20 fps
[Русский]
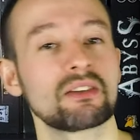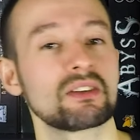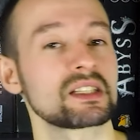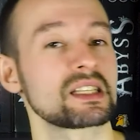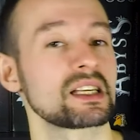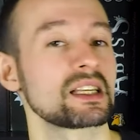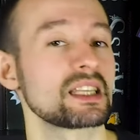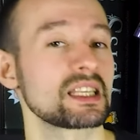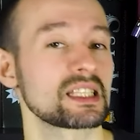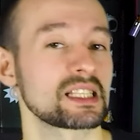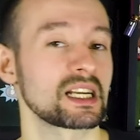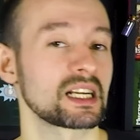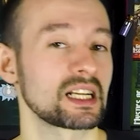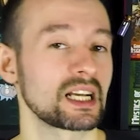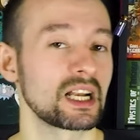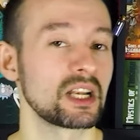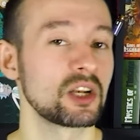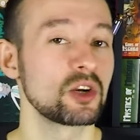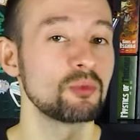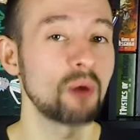вас
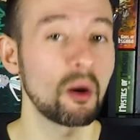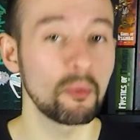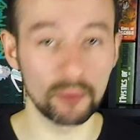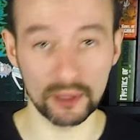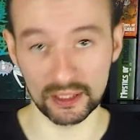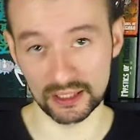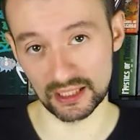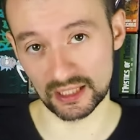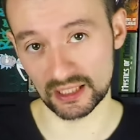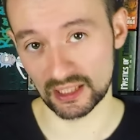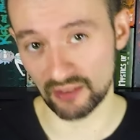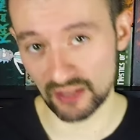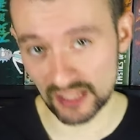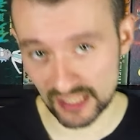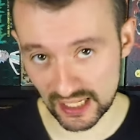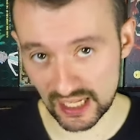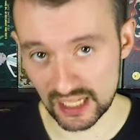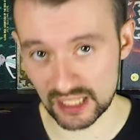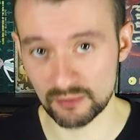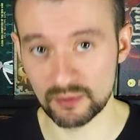несколько любопытных
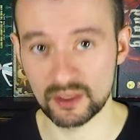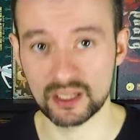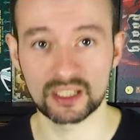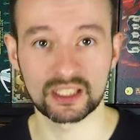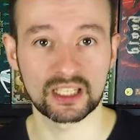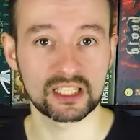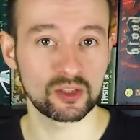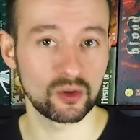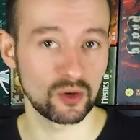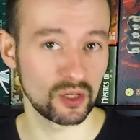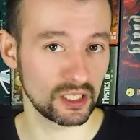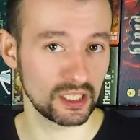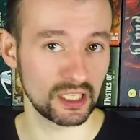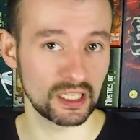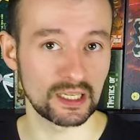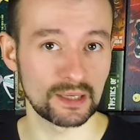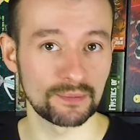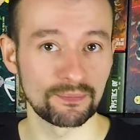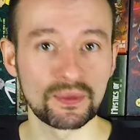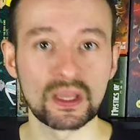новостей из мира настольных
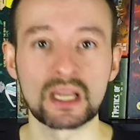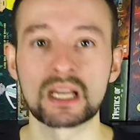игр,